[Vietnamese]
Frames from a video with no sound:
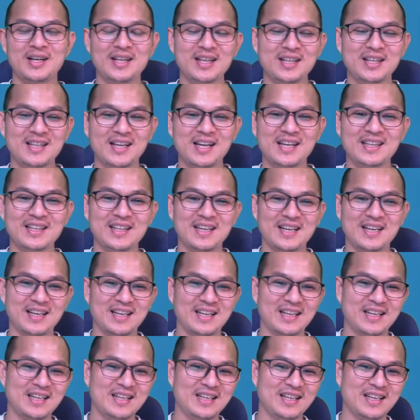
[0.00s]
đấy, năng ấy năng
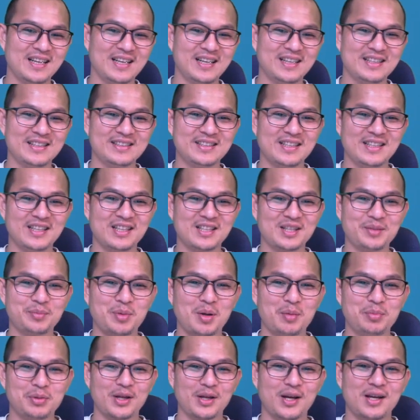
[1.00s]
ngày này tranh lệch tập
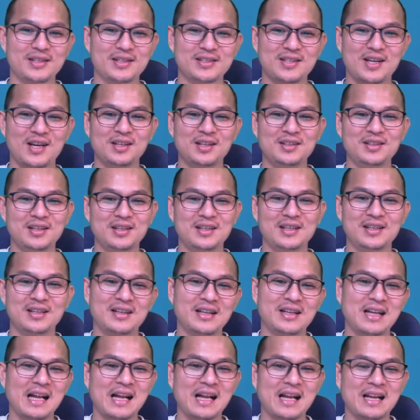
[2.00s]
hợp tỏ sẵn
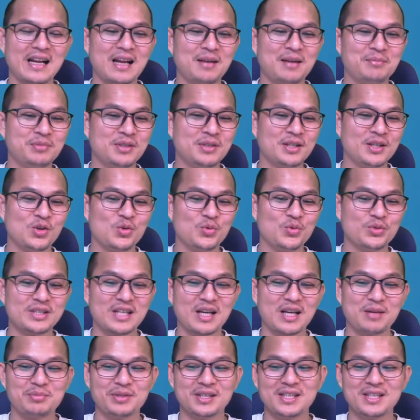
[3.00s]
cả đặc biệt đôi
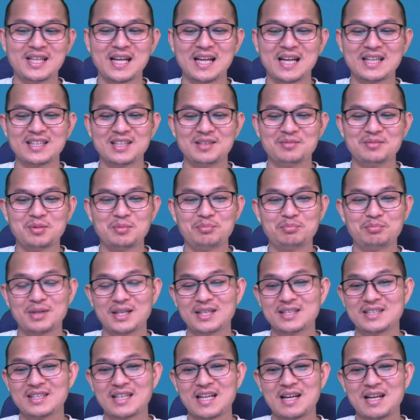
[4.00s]
sao bị nai tới vòng
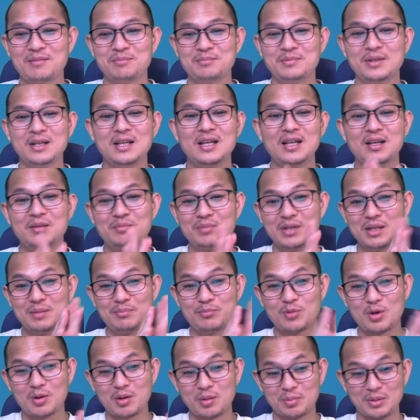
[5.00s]
per năm vì
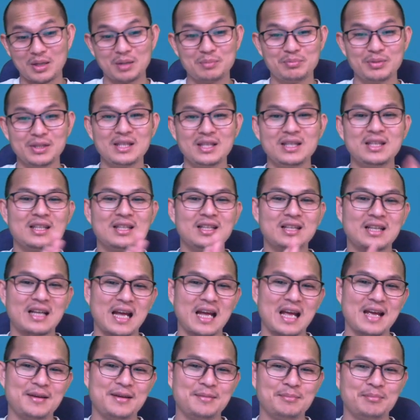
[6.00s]
còn ở phải pi
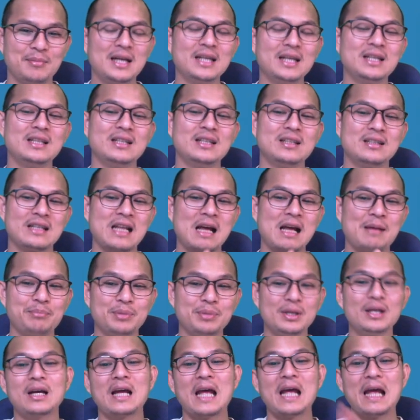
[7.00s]
khải bấy đặc
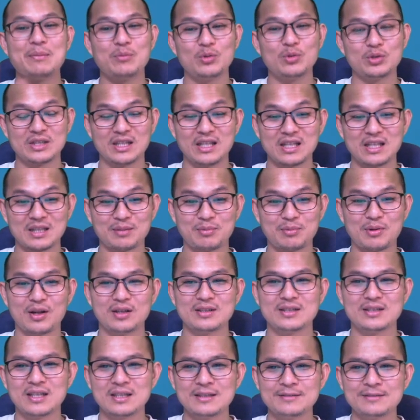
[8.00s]
biệt khải bốn tranh lệch tập
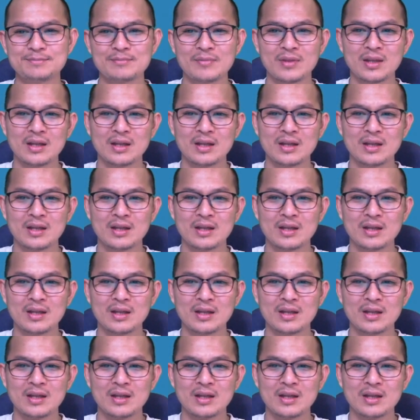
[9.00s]
hợp chẳng